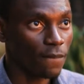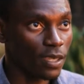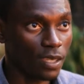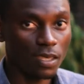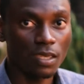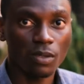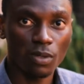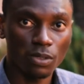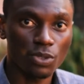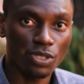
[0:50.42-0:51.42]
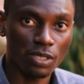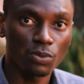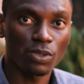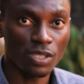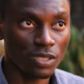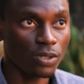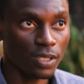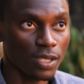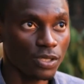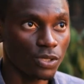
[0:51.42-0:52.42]
e quando eu cheguei no
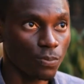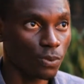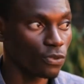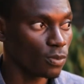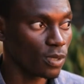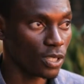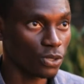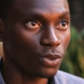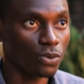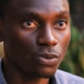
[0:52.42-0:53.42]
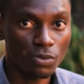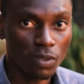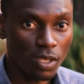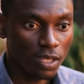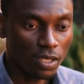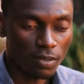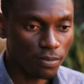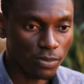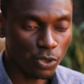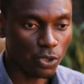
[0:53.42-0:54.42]
restaurante, o povo me achou com
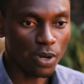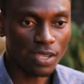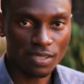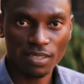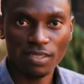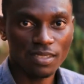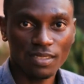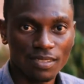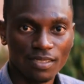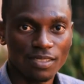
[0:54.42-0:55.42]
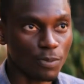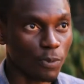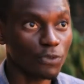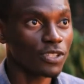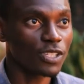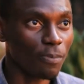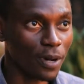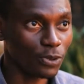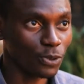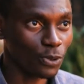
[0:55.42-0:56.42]
me olhou assim se, fosse
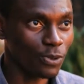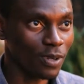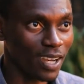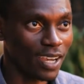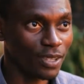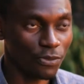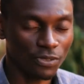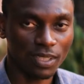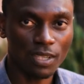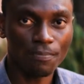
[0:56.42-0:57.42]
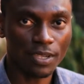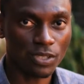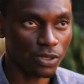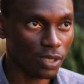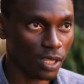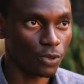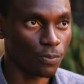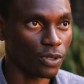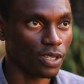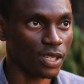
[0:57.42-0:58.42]
espantou. Aí eu fiquei impressionado
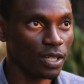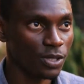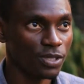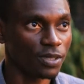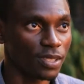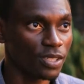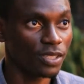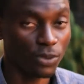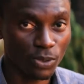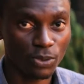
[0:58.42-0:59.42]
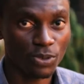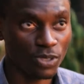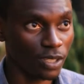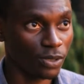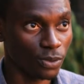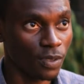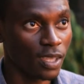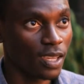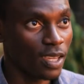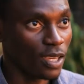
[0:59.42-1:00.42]
porque eles se entendiam do outro jeito.
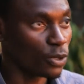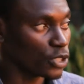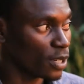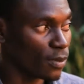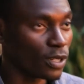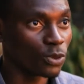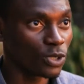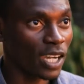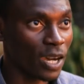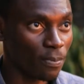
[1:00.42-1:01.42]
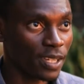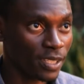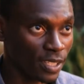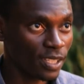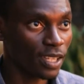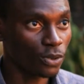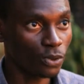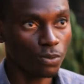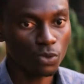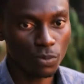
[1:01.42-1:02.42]
Eu chamado de rapariga,
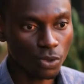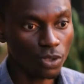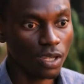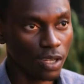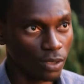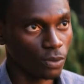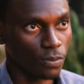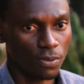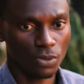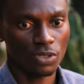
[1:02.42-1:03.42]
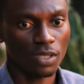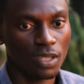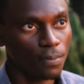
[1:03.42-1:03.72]
todo mundo me olhando. Poxa, que